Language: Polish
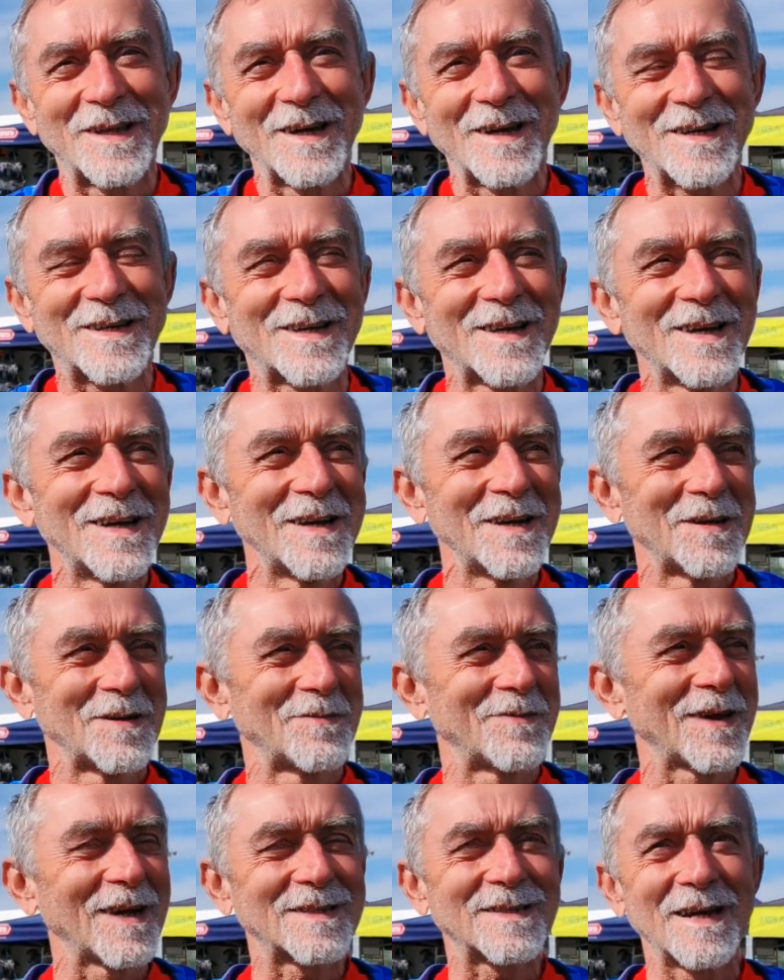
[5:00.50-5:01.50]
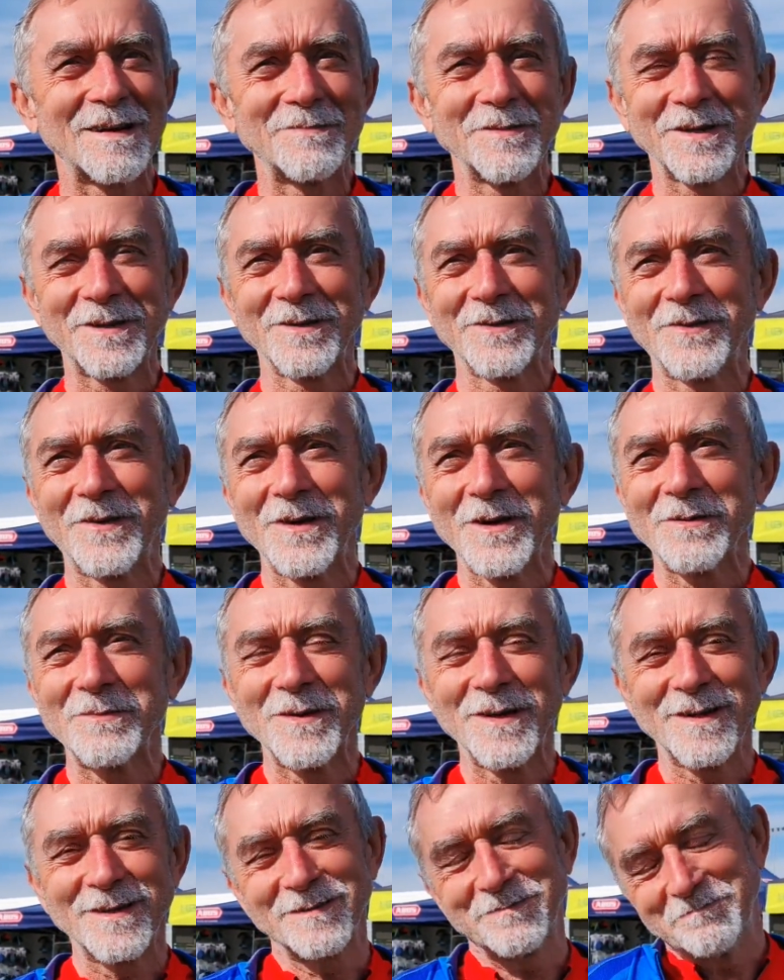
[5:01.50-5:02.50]
też, wracamy do
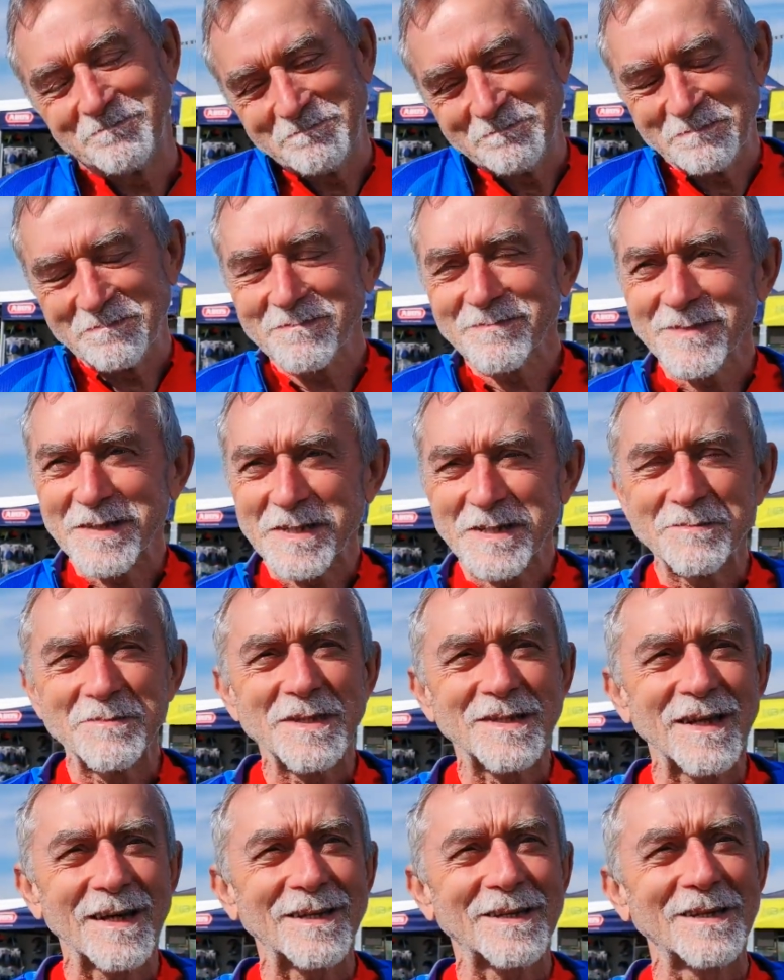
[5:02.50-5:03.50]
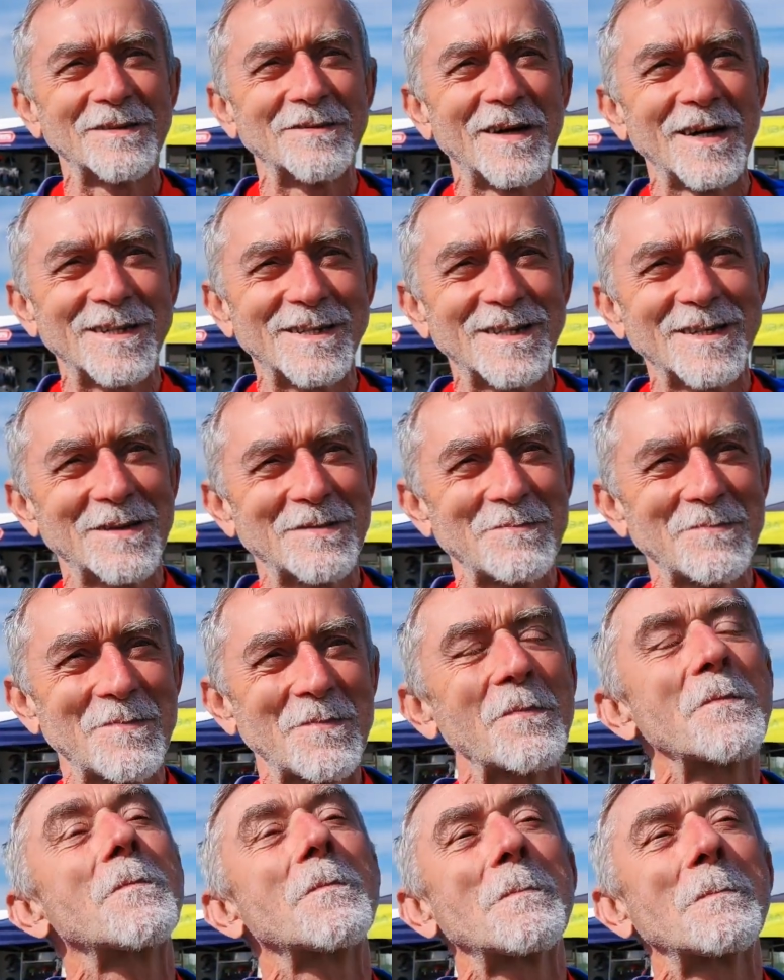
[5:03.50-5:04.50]
formy, będziemy startować.
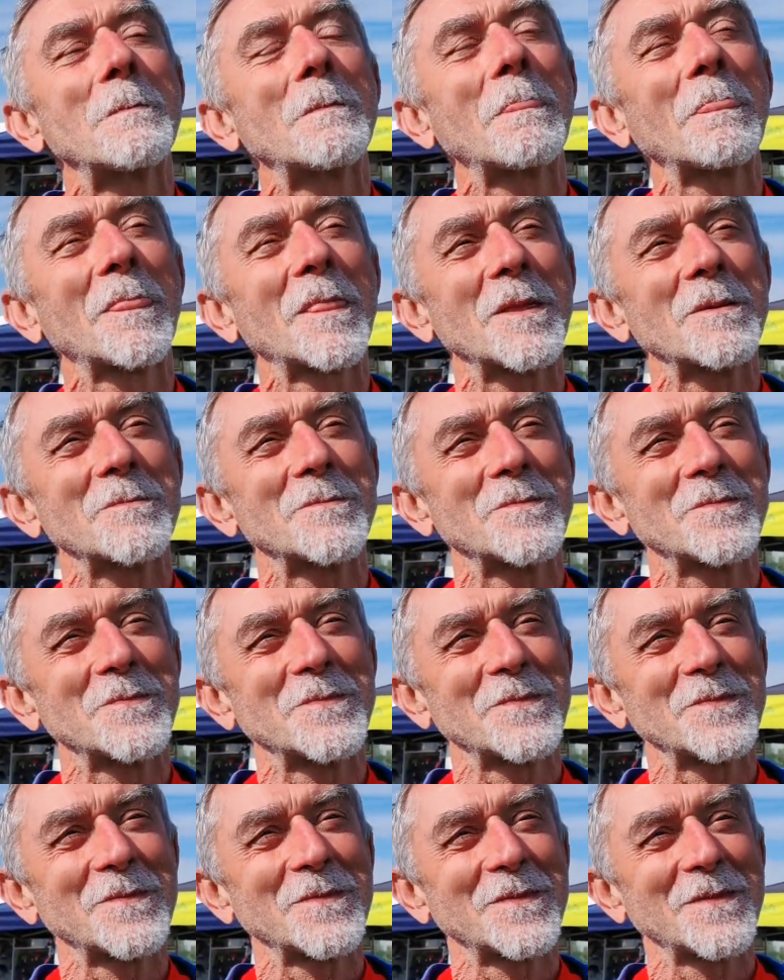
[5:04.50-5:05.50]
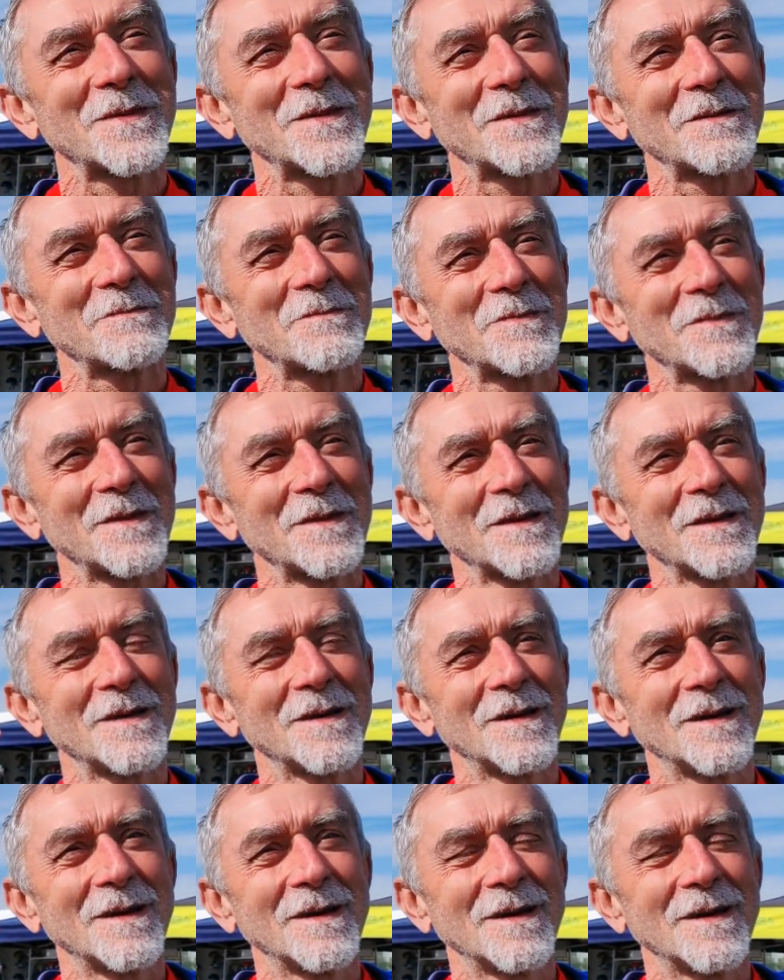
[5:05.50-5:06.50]
Czyli czuję, że planujecie wszystkie wyścigi w tym roku jako
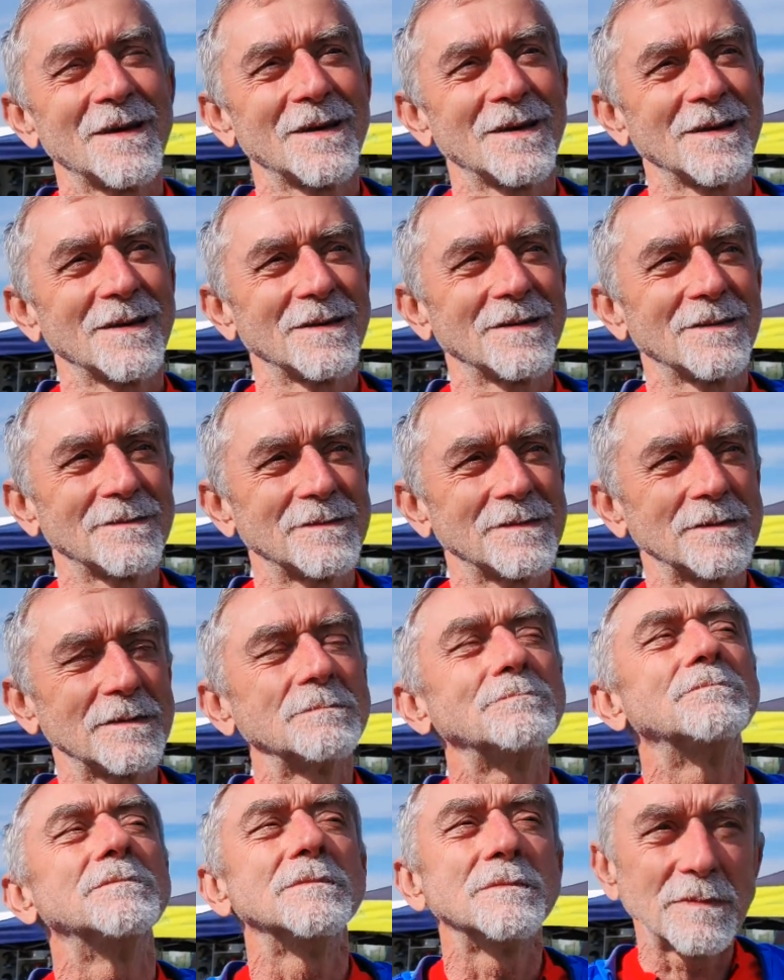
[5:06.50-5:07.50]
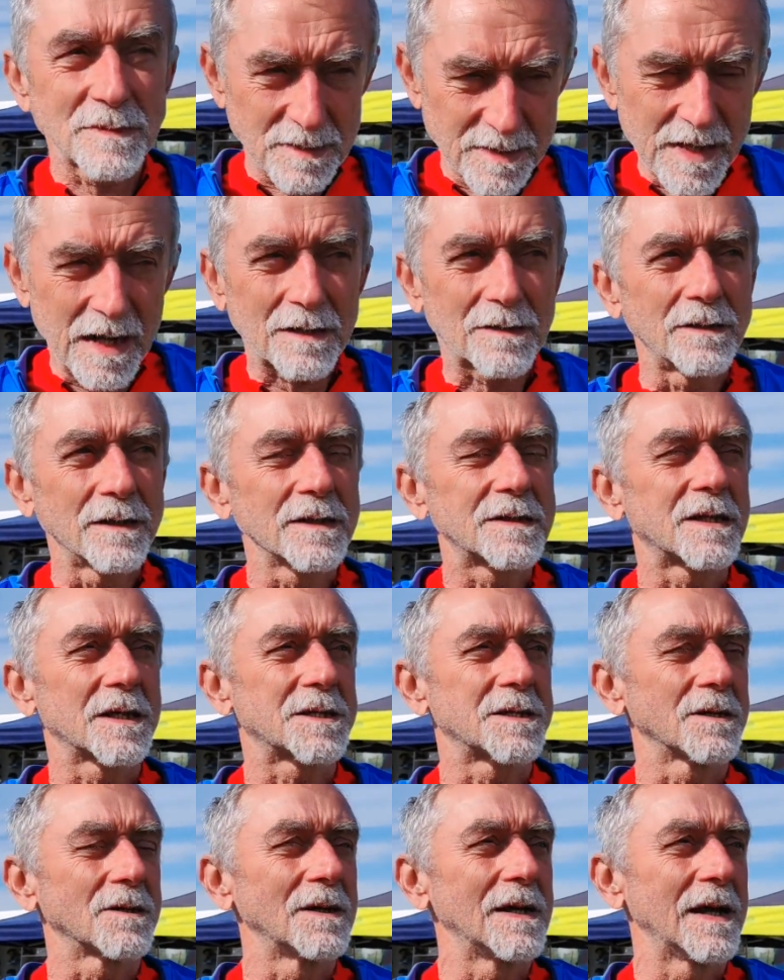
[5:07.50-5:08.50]
drużyna. Y, jako
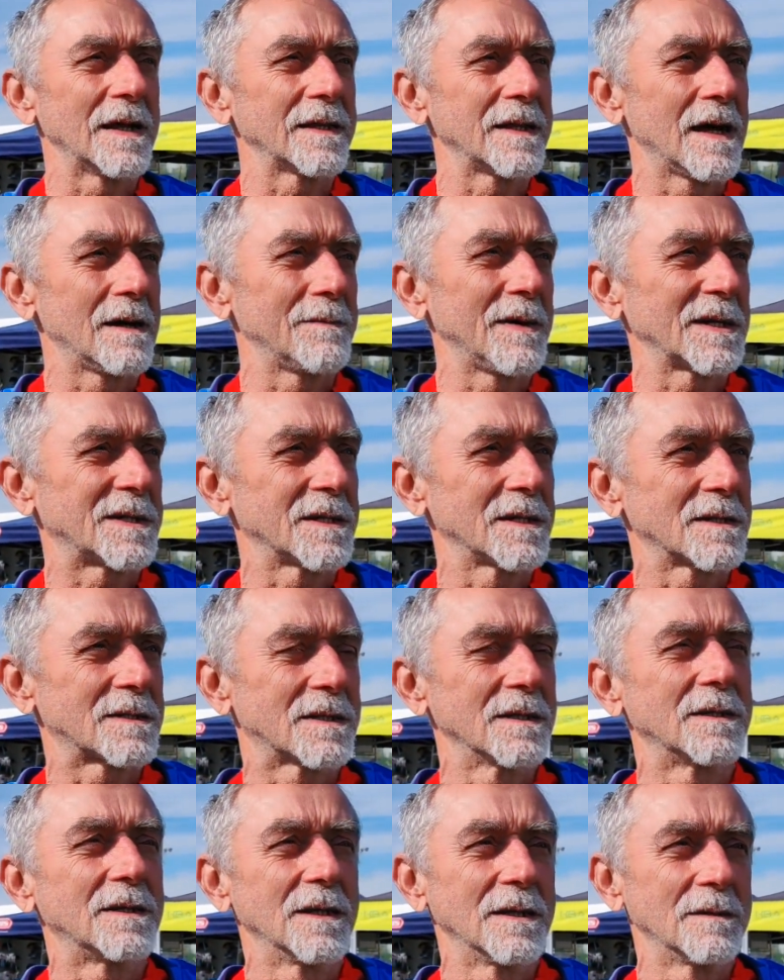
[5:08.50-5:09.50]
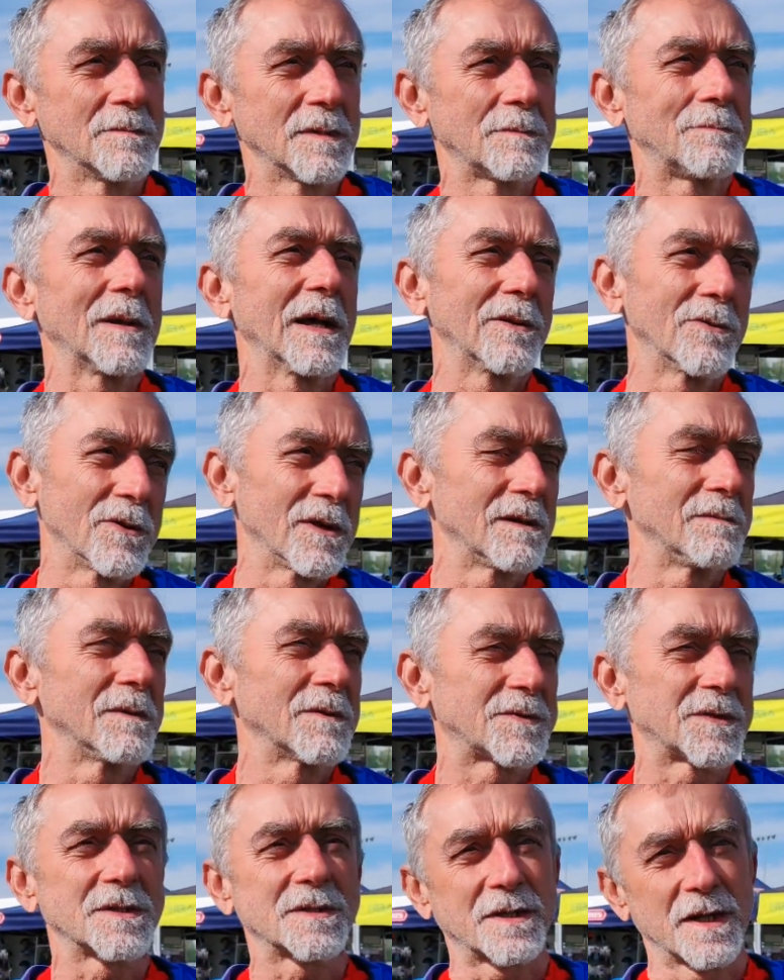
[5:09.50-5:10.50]
rycerze Rolanda Maciejewski Team planujemy
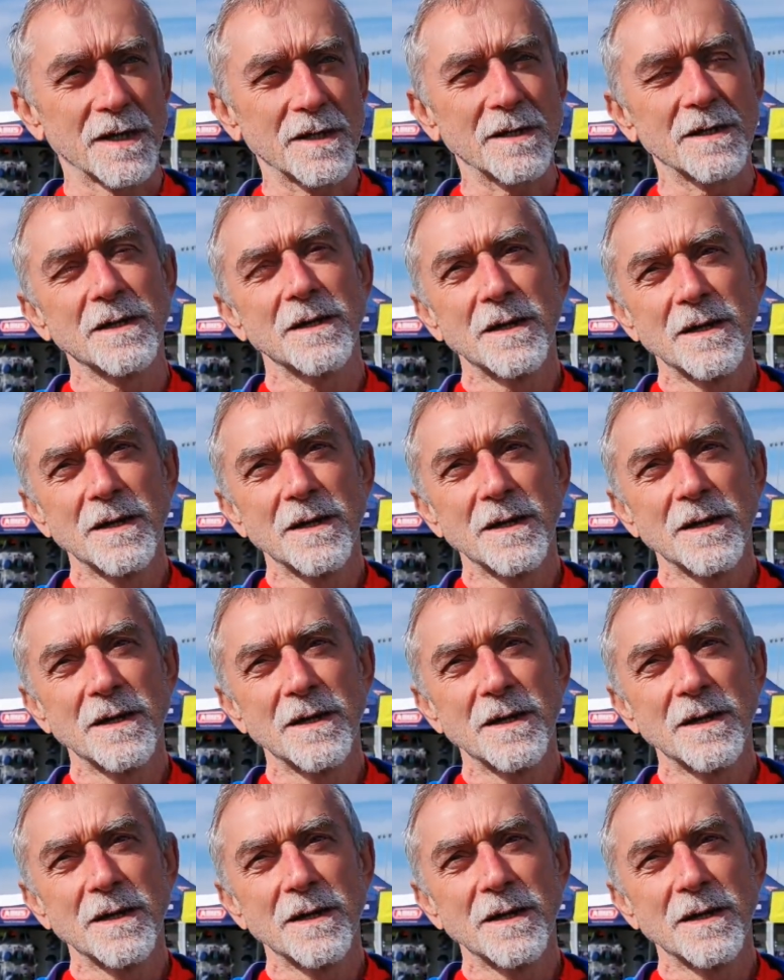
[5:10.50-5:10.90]
wszystkie. Y,